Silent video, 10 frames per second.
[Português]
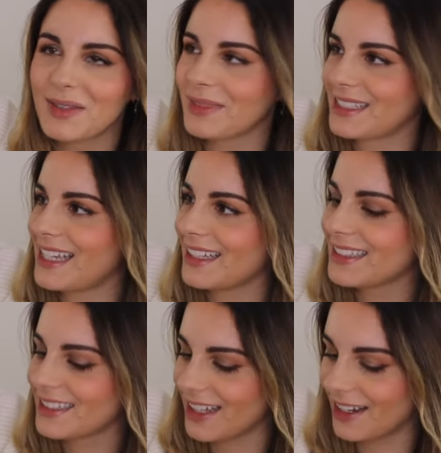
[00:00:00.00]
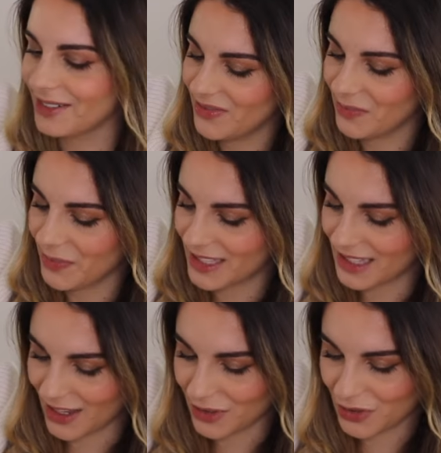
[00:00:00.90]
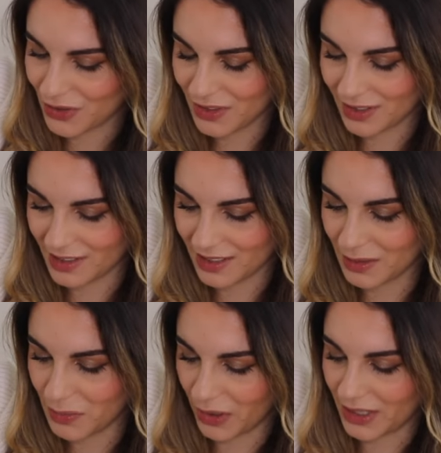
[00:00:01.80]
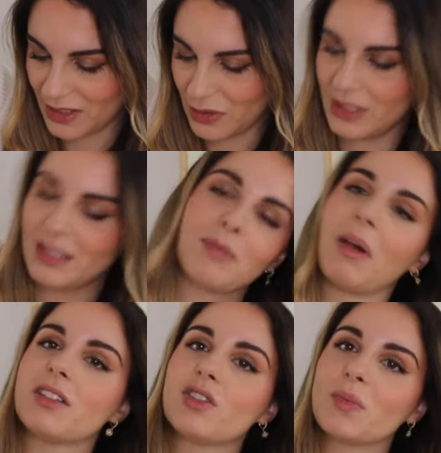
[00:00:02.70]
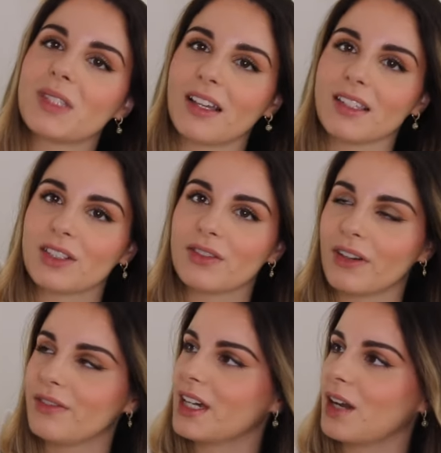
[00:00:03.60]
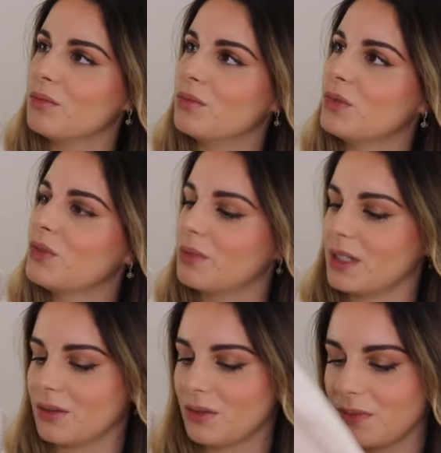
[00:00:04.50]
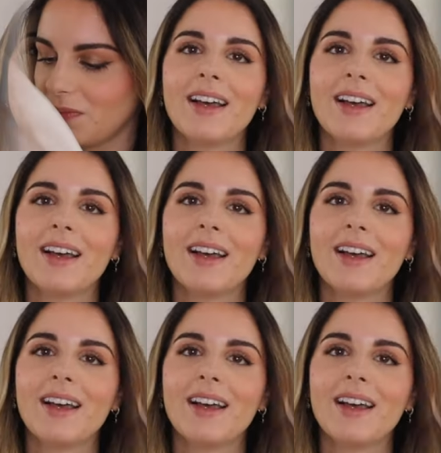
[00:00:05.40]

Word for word: demasiado claro, mas acho que para ocasiões assim mais especiais acho que vai ficar muito bonito.